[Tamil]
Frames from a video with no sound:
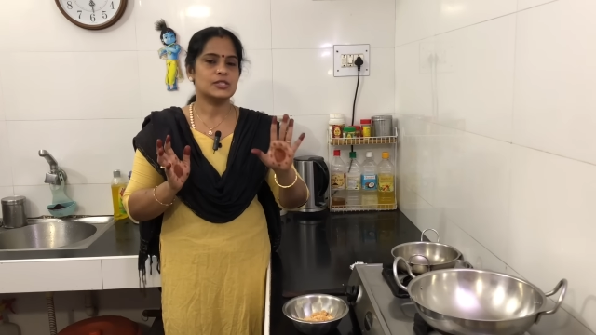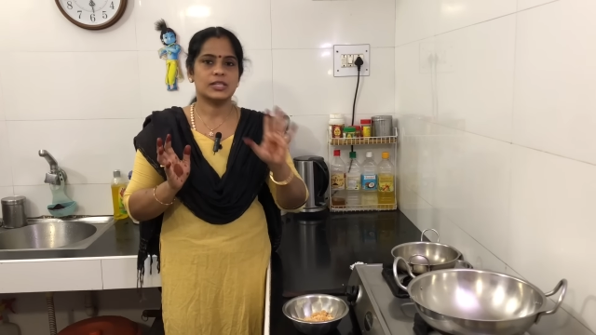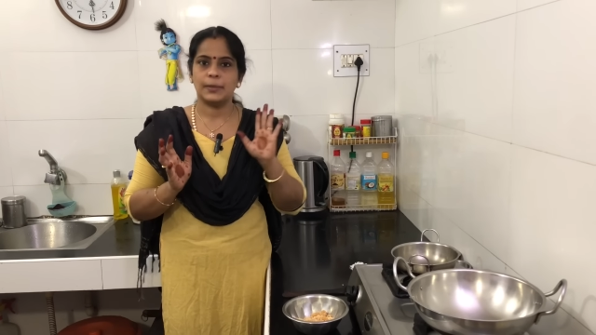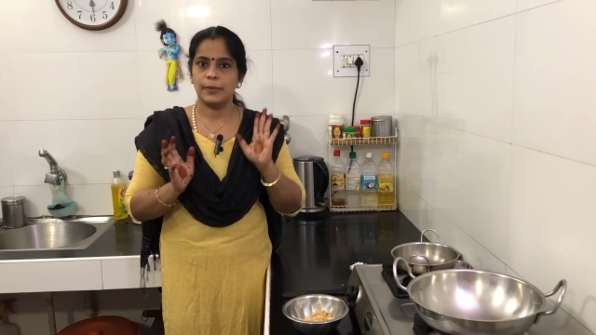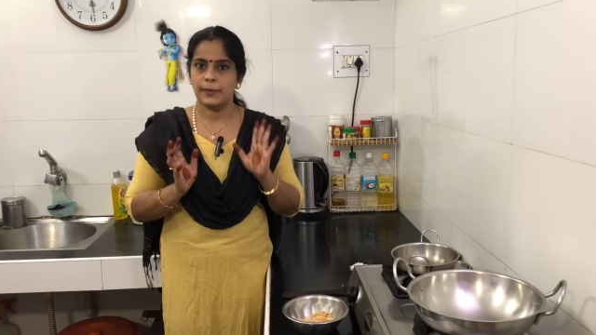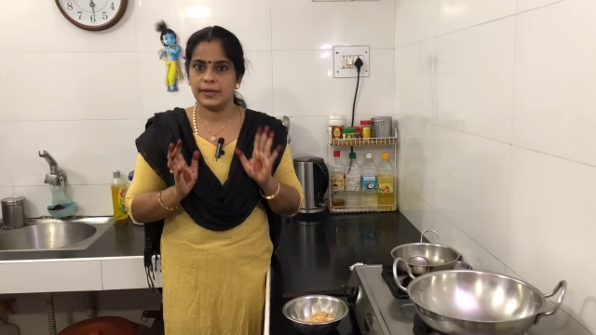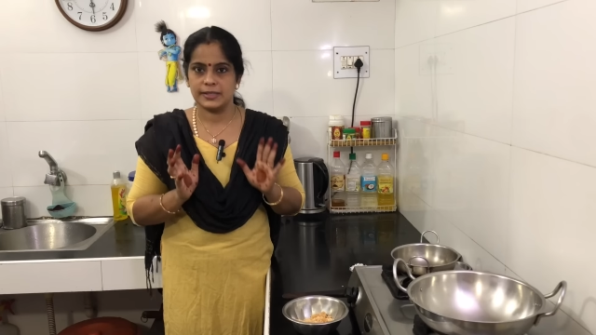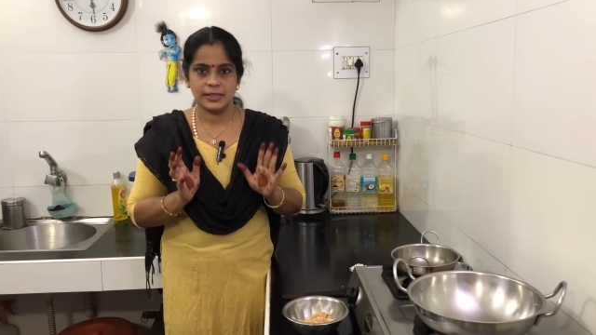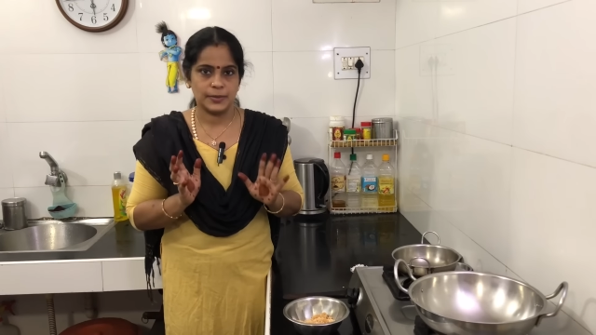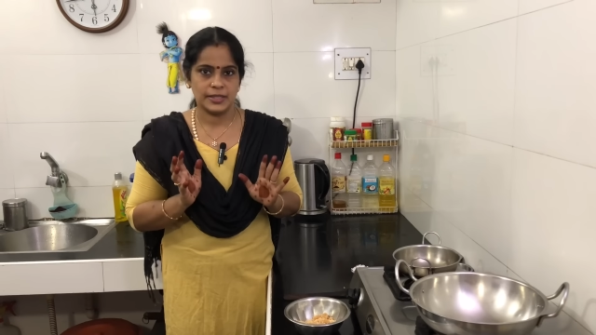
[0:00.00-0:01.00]
ஸோ அது எப்படி
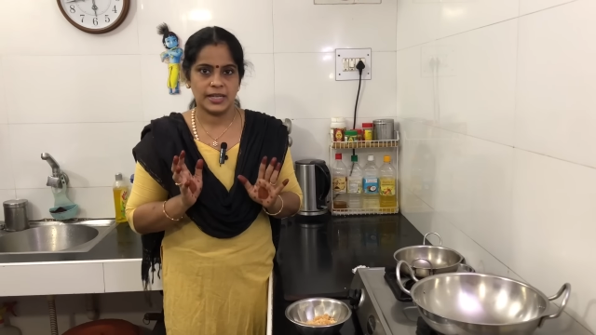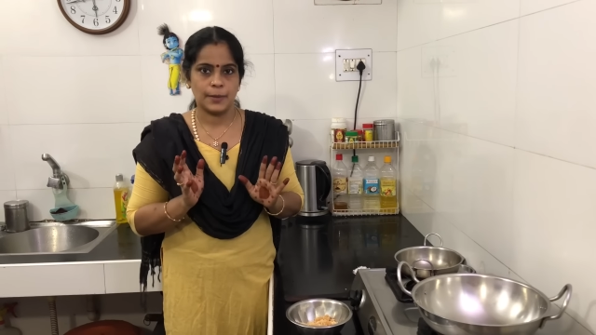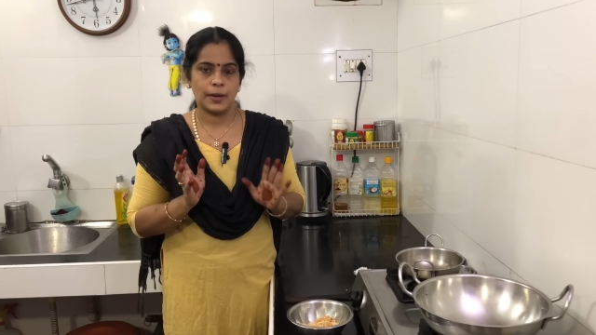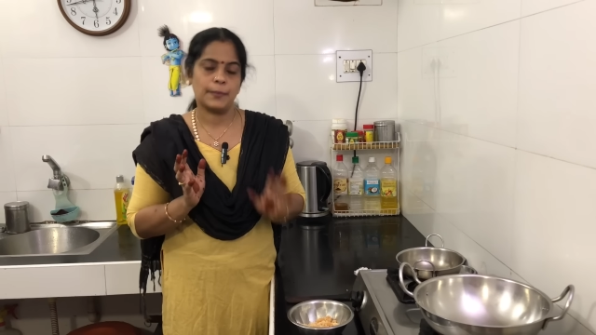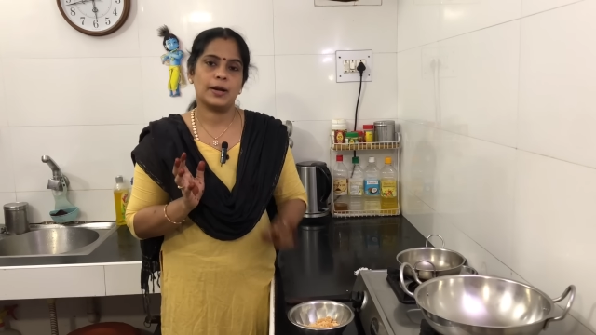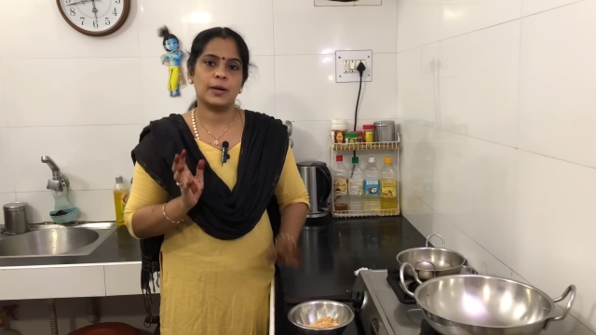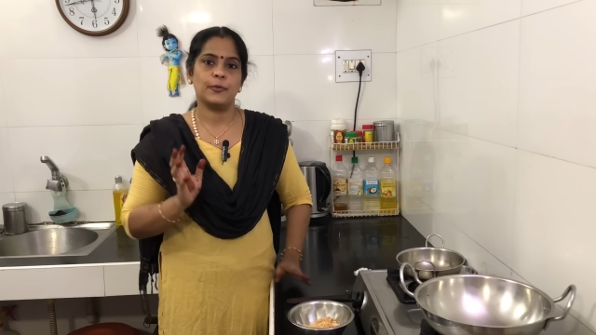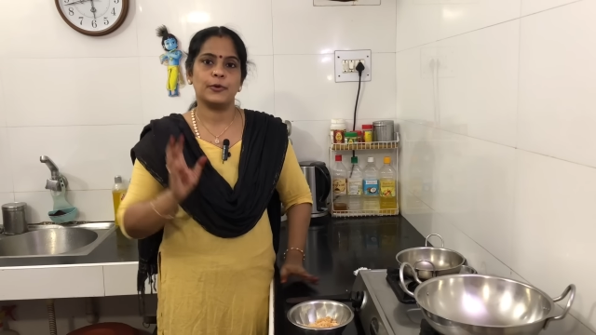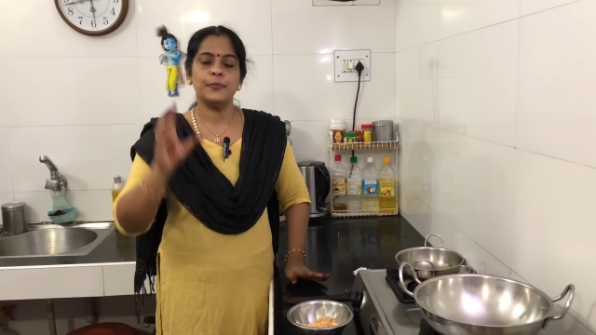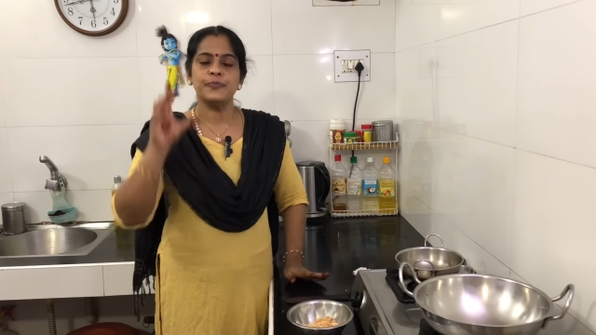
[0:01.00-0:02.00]
பண்ணுறது அப்படின்னு நம்ம
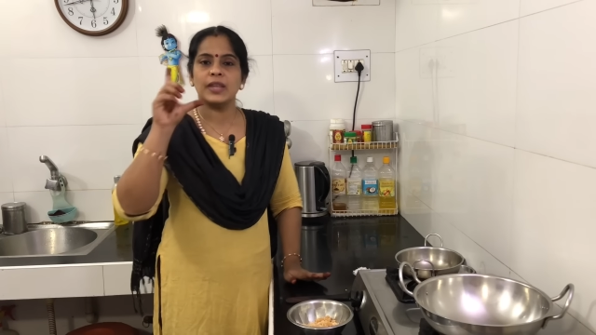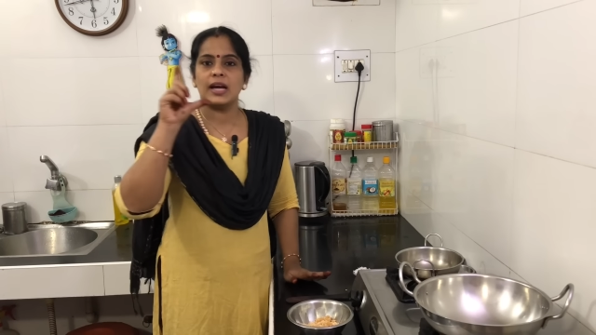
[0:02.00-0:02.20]
பார்க்க போகிறோம்